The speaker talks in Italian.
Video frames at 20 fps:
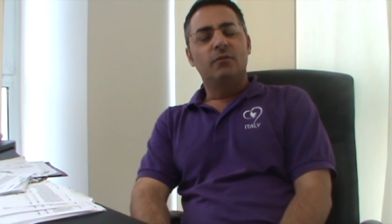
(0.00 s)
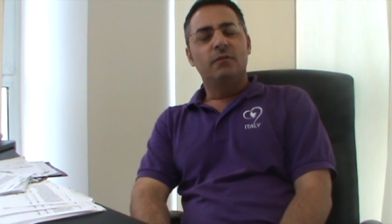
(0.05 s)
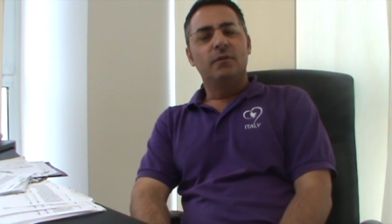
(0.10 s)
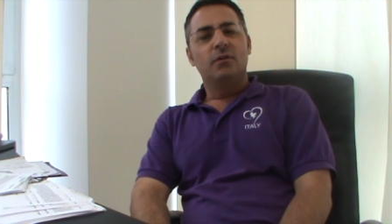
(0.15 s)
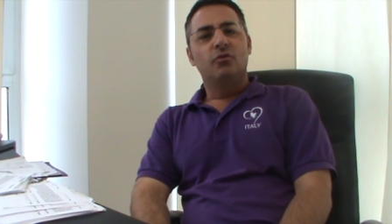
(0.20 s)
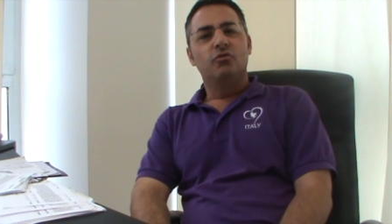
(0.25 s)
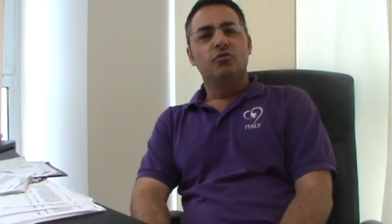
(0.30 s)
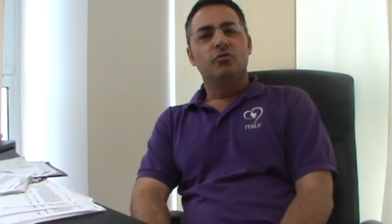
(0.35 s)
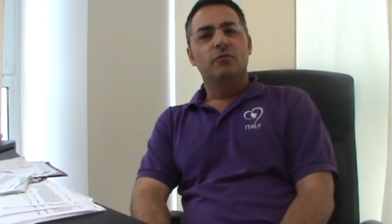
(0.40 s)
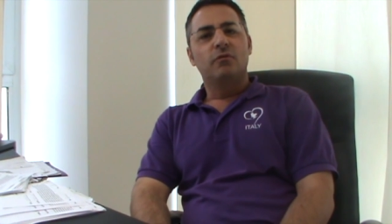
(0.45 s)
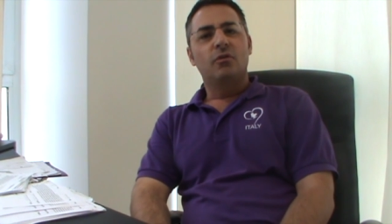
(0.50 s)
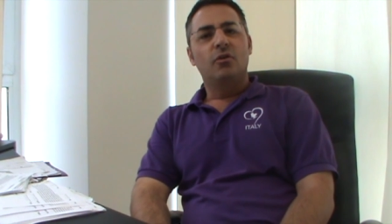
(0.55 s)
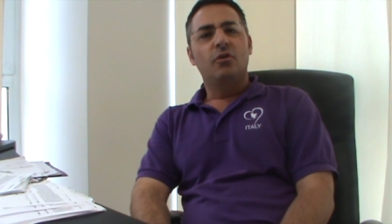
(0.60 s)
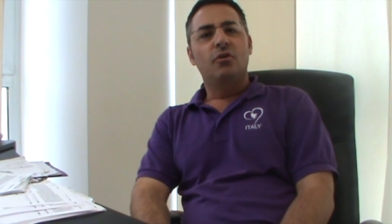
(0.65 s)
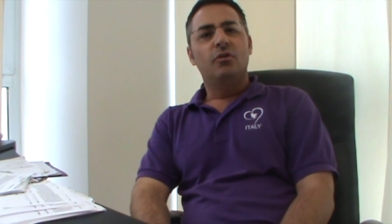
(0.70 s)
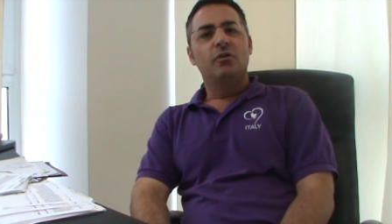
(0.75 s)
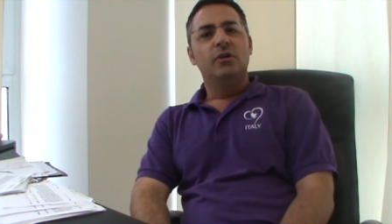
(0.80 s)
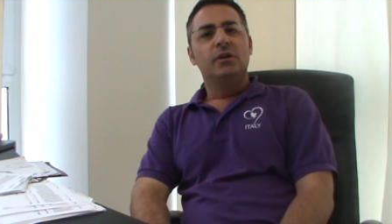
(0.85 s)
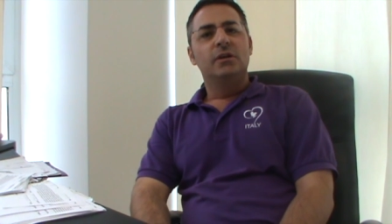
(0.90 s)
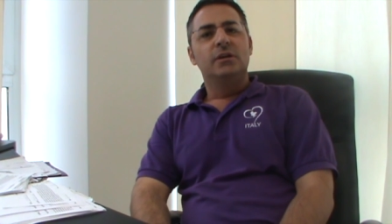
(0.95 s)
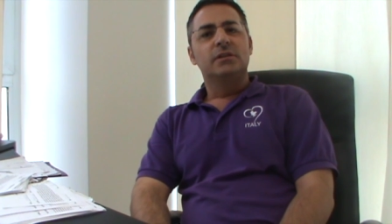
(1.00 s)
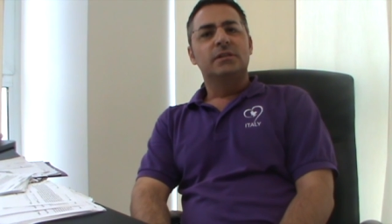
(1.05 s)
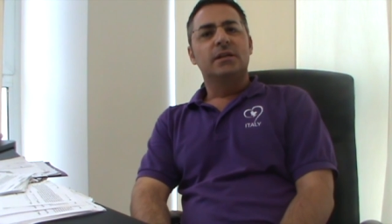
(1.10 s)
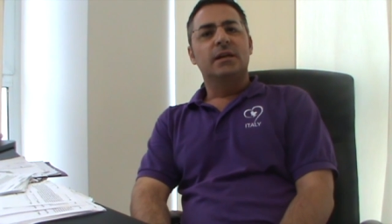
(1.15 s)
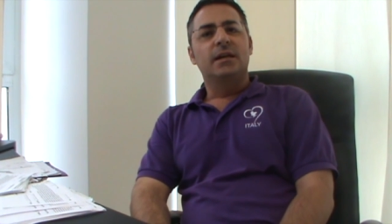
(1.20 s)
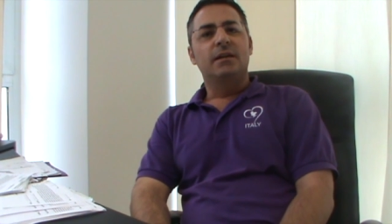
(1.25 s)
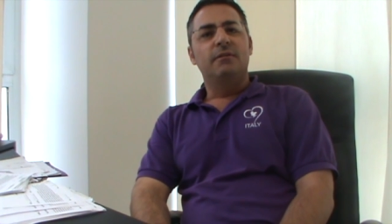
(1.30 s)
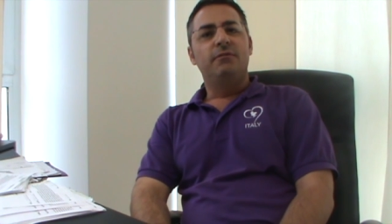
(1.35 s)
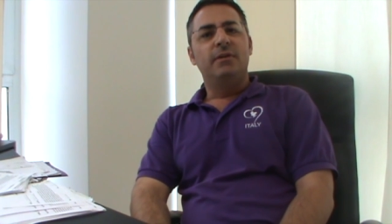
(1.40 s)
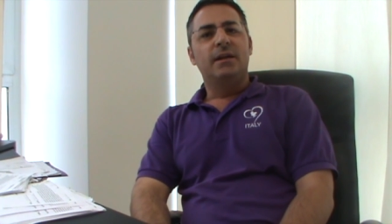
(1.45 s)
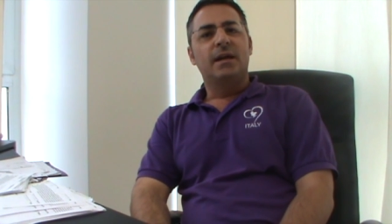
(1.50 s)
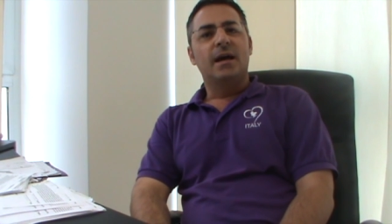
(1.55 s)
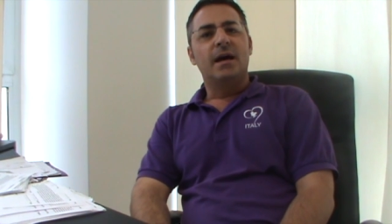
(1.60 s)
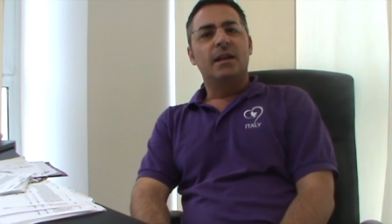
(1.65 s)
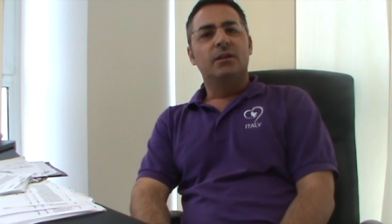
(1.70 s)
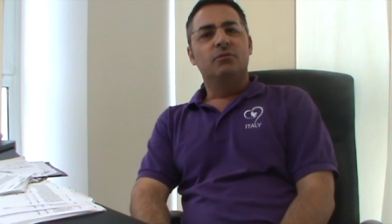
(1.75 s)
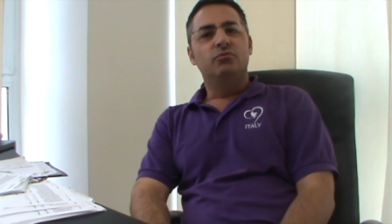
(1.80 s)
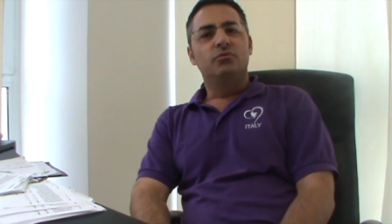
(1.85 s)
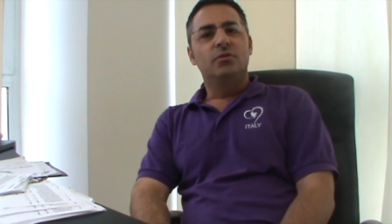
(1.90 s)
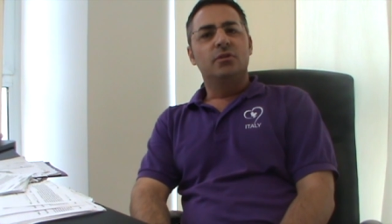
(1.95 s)
dove non dovrò
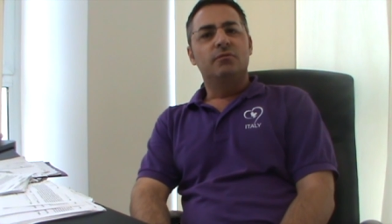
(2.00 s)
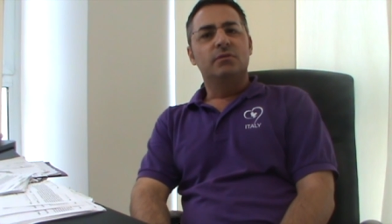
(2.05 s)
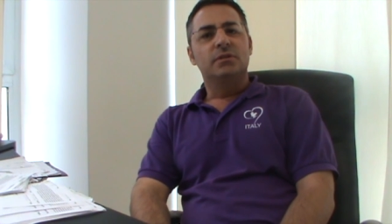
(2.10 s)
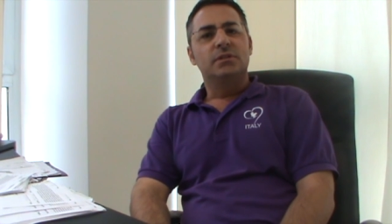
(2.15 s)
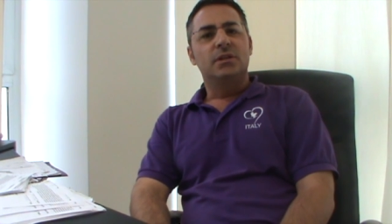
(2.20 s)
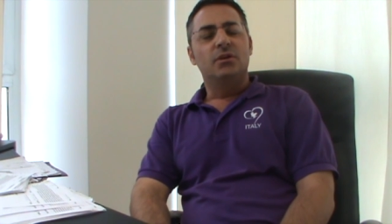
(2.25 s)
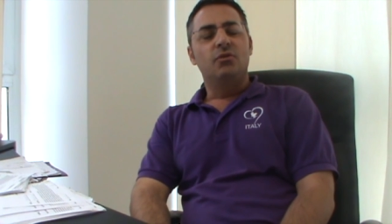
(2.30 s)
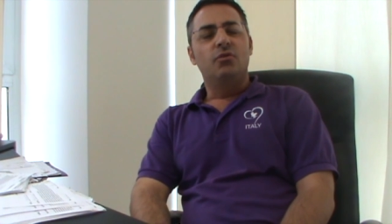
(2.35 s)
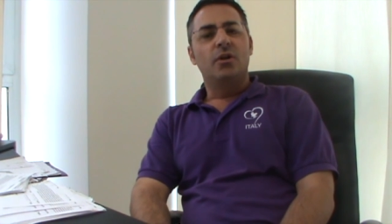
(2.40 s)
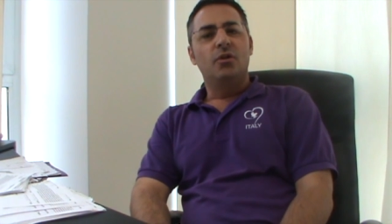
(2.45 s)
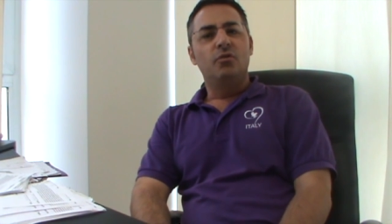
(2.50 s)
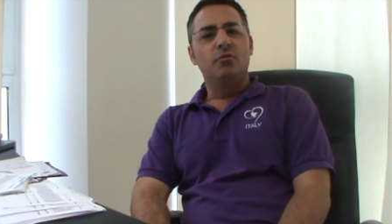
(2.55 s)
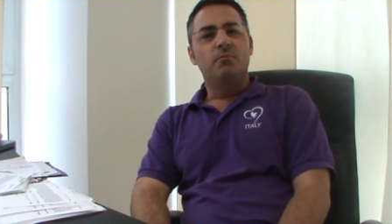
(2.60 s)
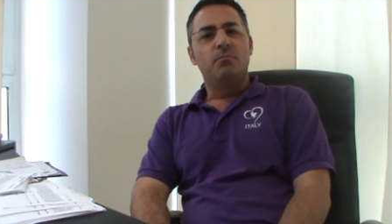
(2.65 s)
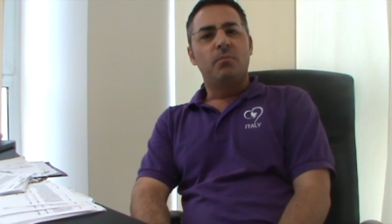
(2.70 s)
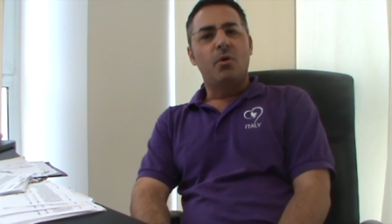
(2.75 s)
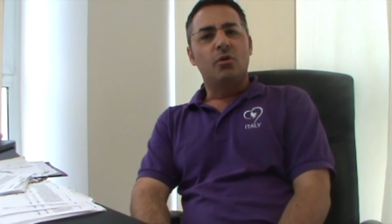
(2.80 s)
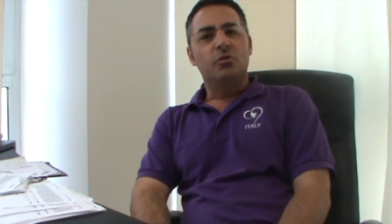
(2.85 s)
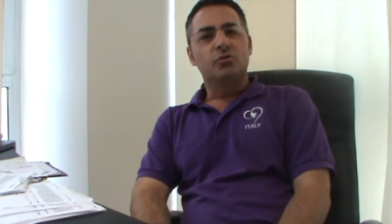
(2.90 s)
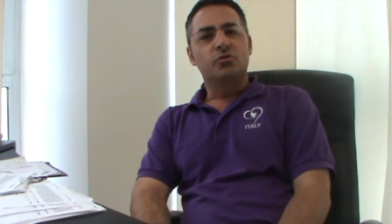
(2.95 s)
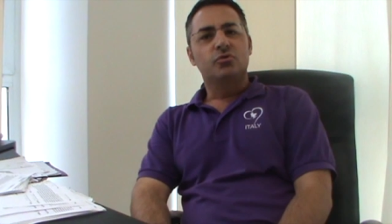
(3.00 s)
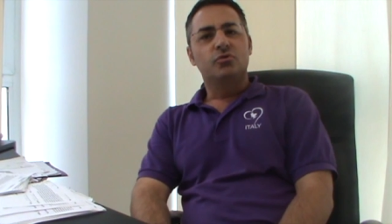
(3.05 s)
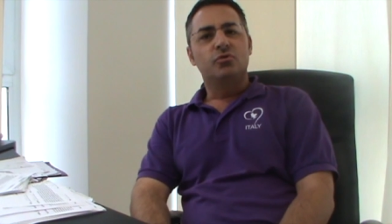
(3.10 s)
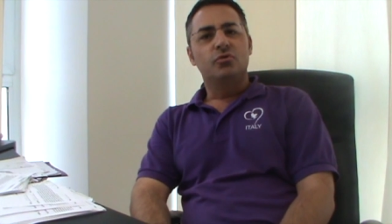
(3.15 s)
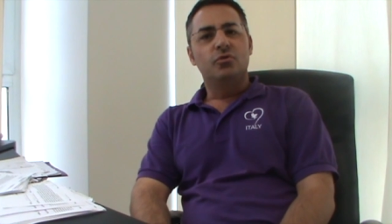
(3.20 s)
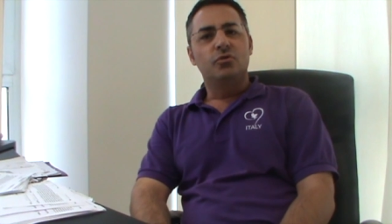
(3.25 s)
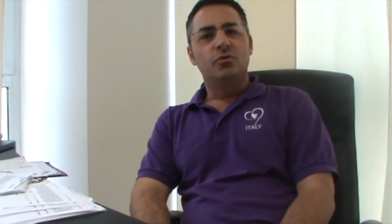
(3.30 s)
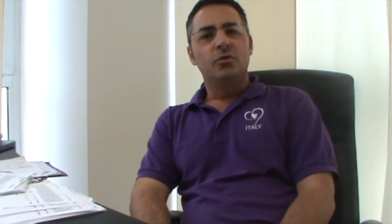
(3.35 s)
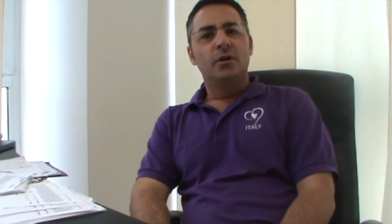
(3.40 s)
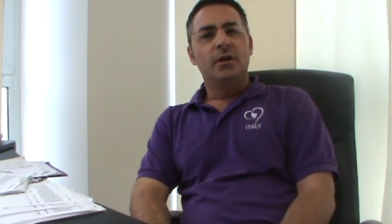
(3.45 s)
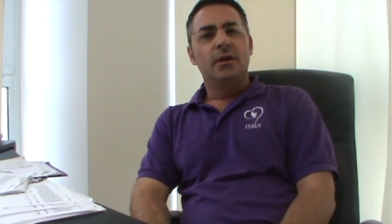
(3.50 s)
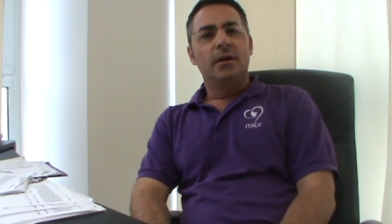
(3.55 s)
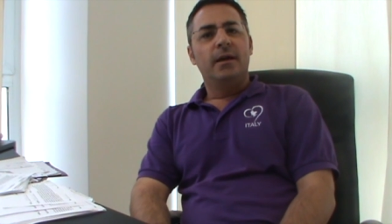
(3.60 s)
sacrificare tutte queste ore in un posto